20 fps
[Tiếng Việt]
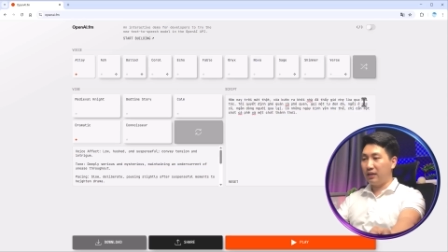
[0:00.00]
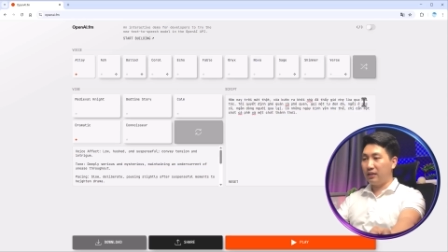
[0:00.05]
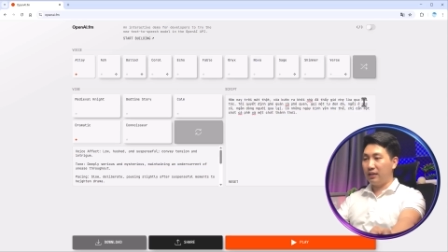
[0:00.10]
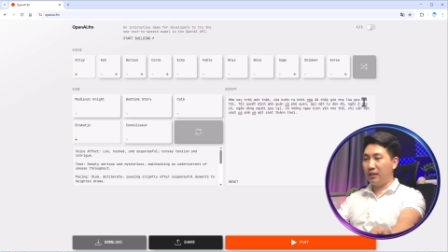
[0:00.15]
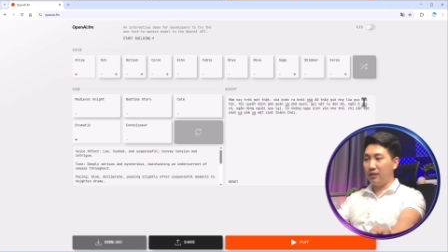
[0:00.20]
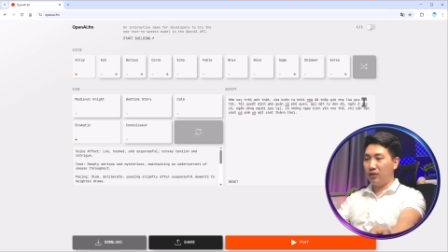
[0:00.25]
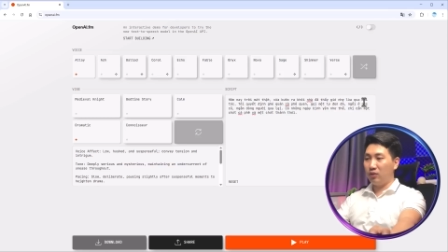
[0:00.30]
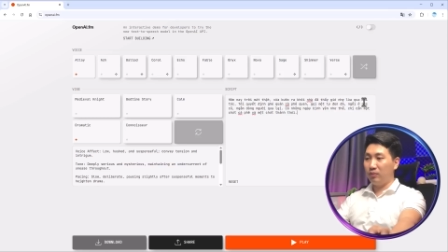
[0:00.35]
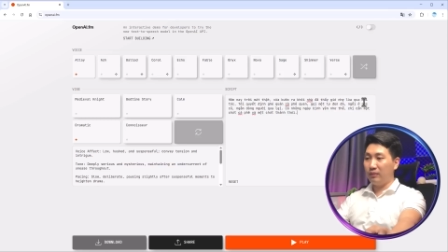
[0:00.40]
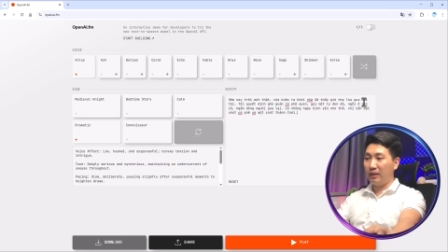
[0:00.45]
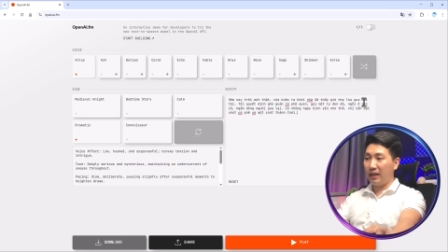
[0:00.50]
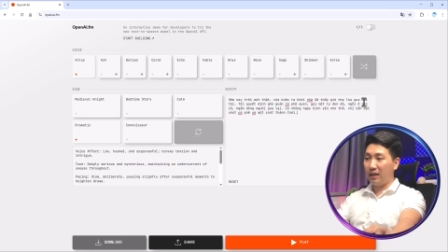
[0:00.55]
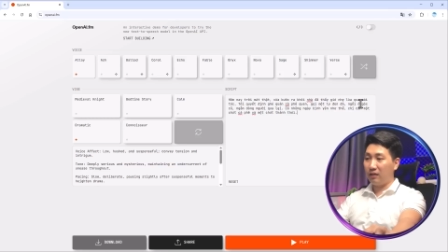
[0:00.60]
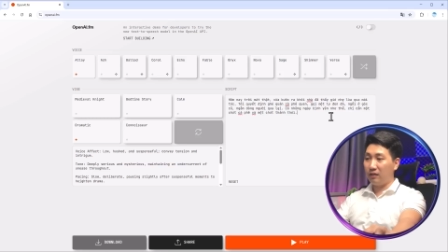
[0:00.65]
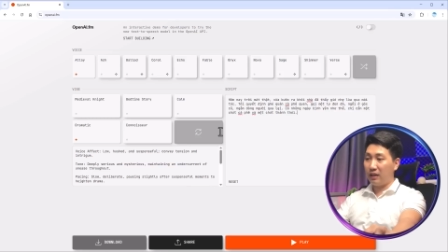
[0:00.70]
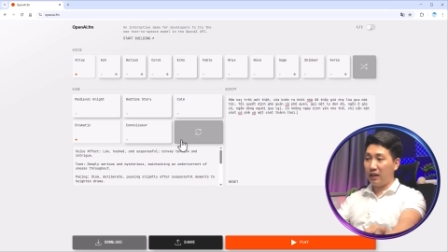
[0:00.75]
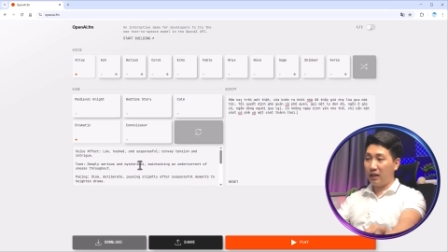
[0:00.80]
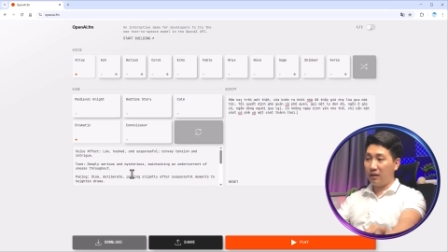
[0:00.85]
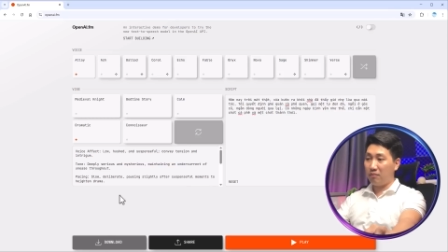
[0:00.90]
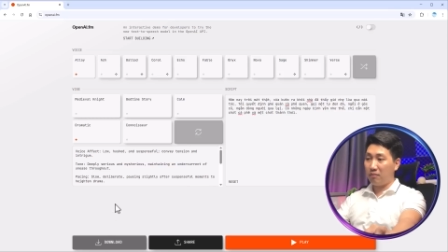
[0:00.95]
thì chúng ta có
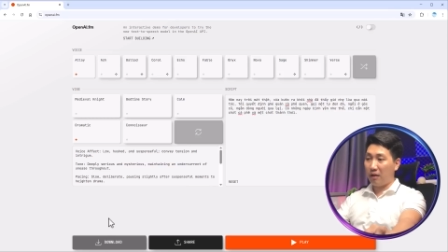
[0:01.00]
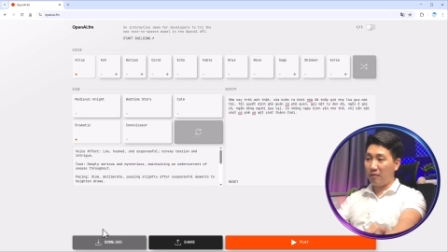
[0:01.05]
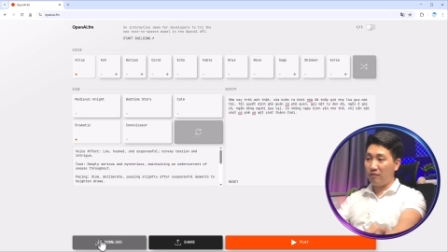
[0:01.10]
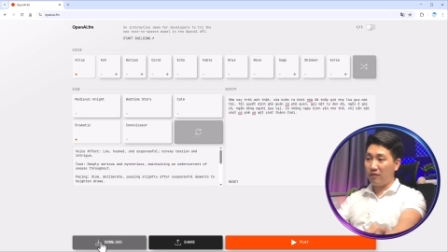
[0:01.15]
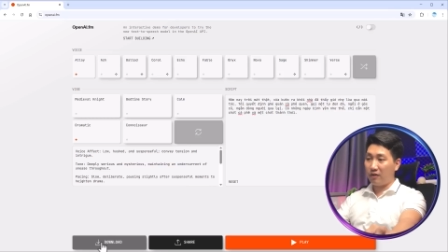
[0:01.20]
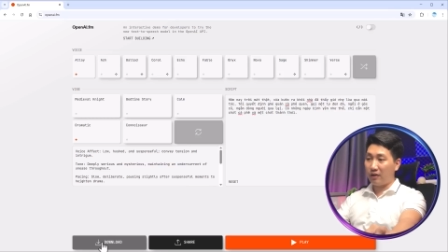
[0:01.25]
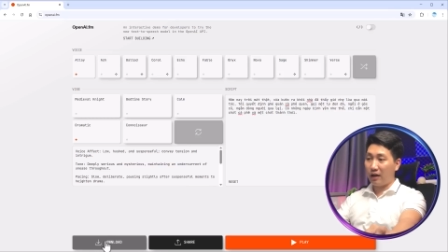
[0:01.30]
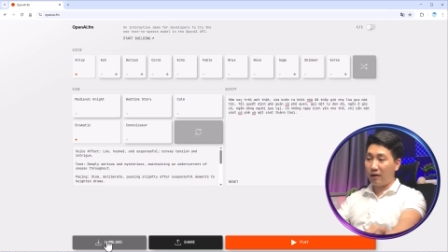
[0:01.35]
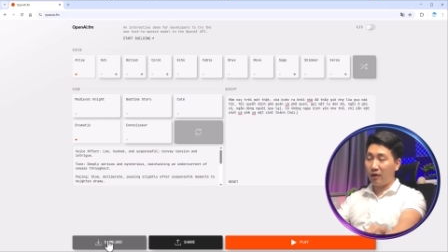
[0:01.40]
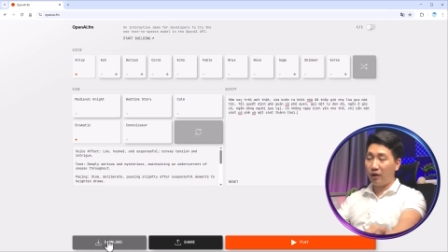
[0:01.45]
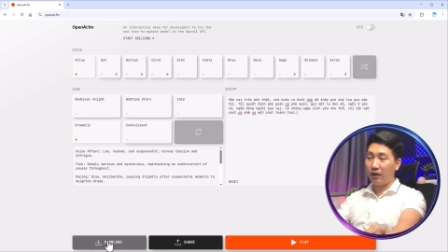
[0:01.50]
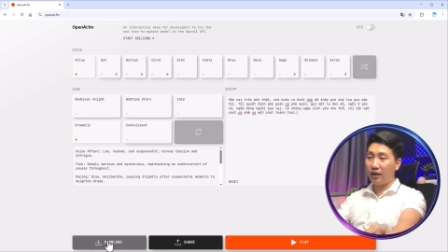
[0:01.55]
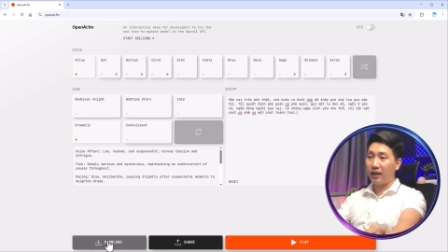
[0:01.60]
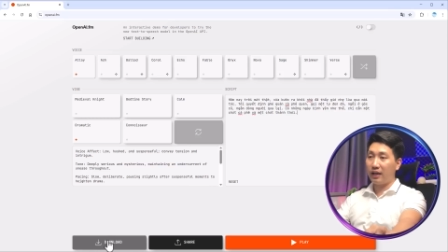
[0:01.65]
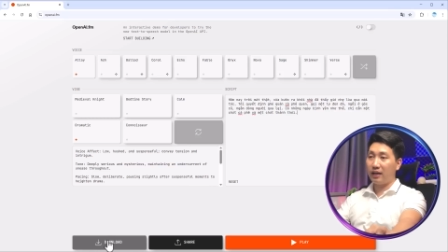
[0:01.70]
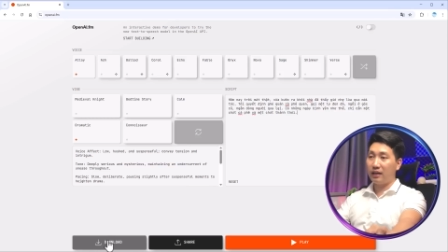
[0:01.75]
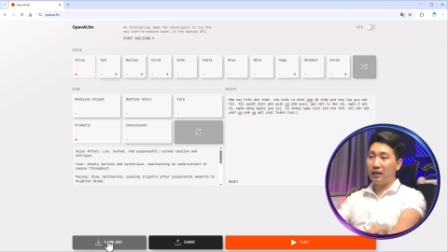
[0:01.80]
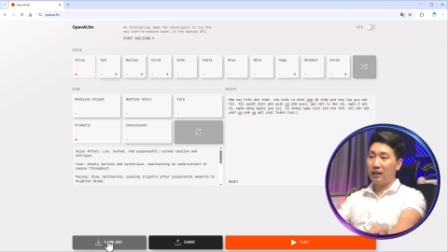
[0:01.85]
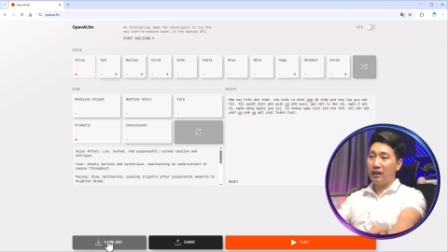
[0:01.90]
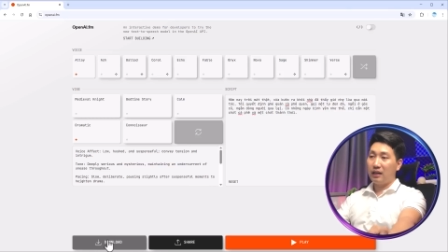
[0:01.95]
thể bấm vào download
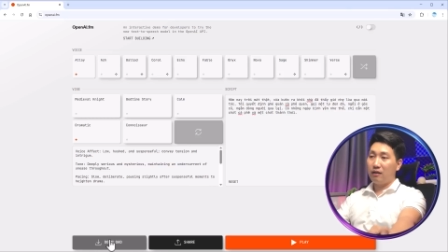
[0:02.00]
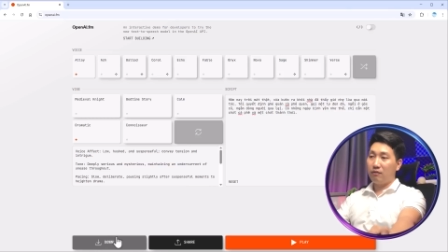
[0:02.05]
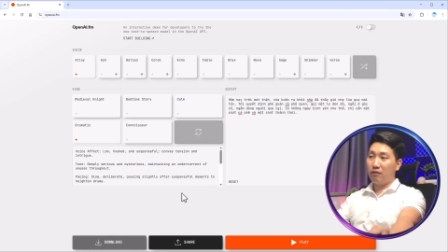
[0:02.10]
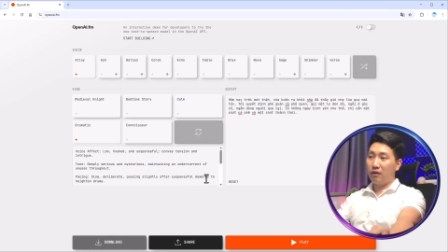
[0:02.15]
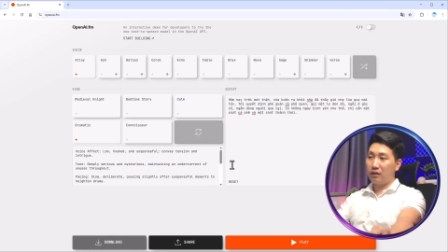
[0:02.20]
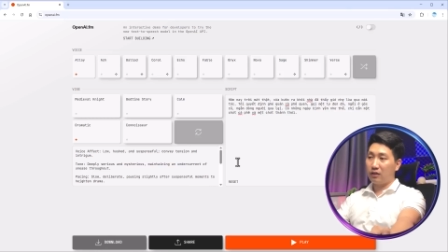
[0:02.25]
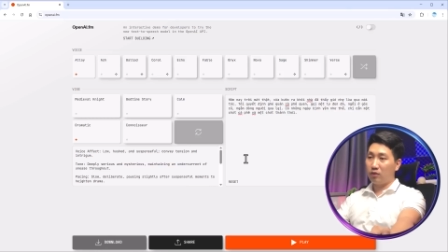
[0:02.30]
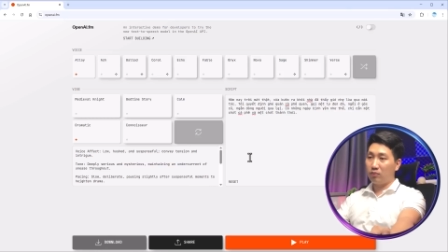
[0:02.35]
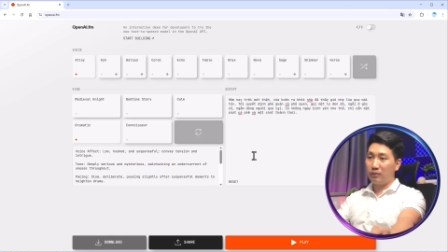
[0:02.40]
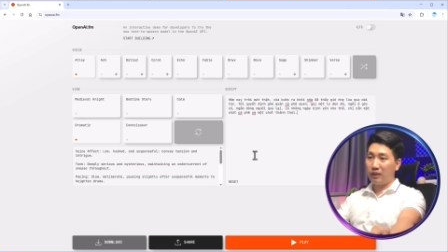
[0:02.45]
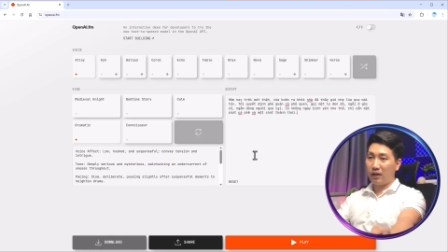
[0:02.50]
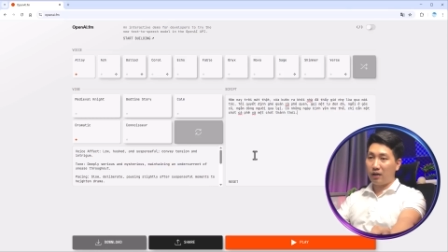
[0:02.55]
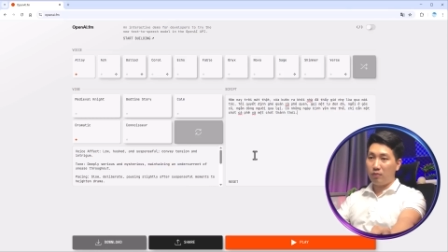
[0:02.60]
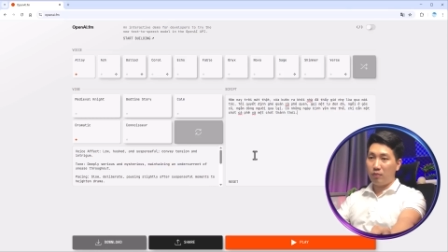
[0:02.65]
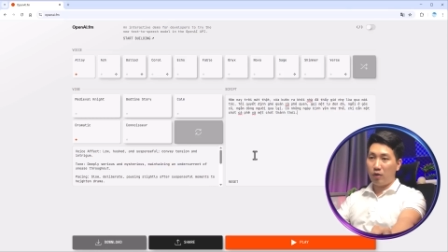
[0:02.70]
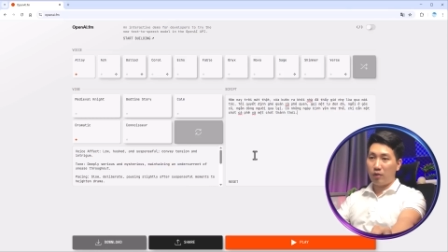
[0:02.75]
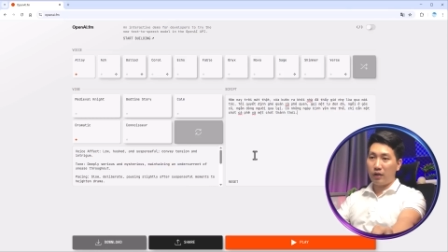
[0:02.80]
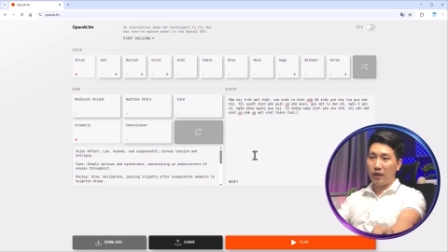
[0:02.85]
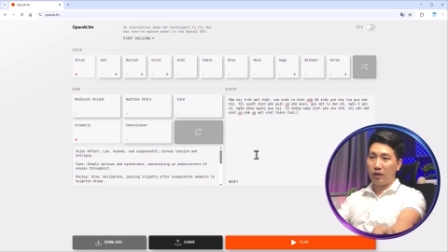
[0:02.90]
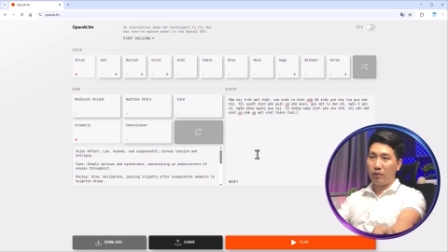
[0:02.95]
ha và chúng ta có
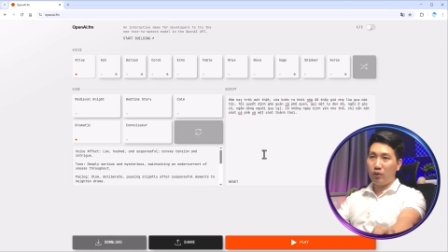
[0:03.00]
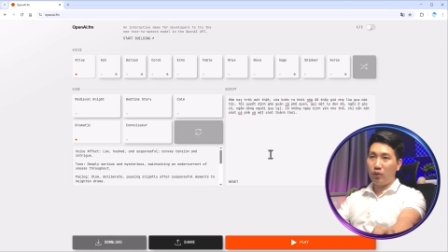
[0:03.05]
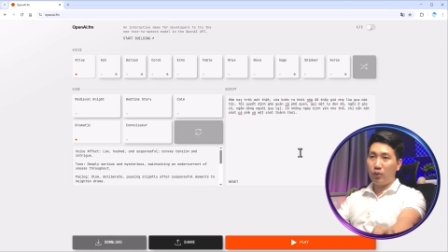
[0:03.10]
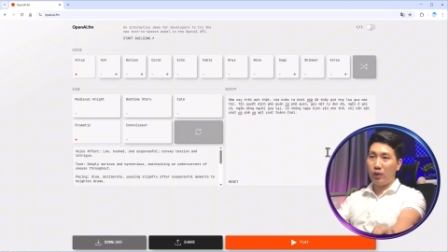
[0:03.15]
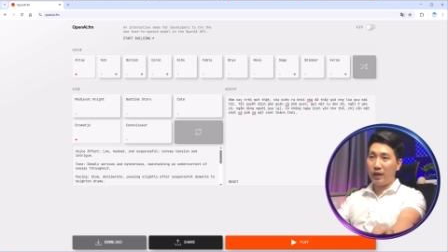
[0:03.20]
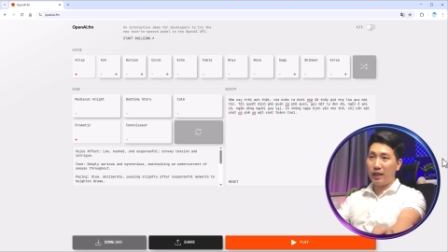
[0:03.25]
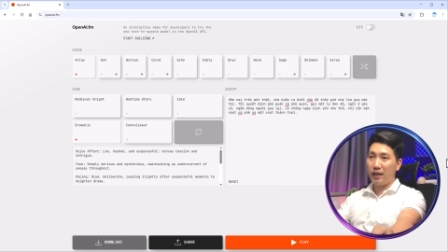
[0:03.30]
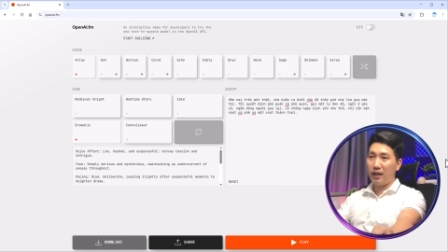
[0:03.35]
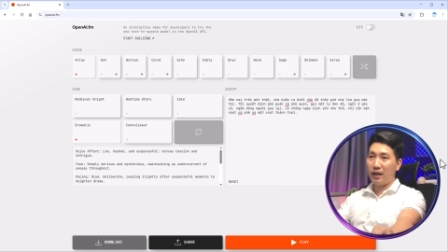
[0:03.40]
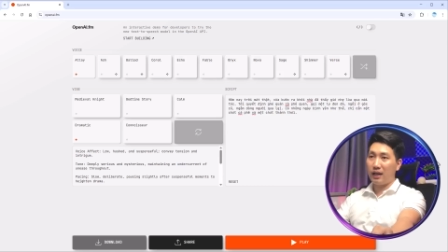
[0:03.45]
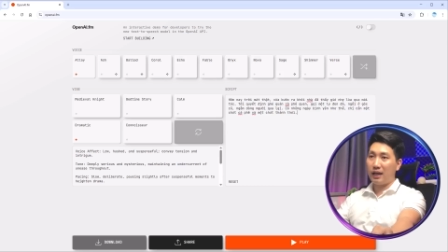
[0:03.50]
một cái điều lưu ý á,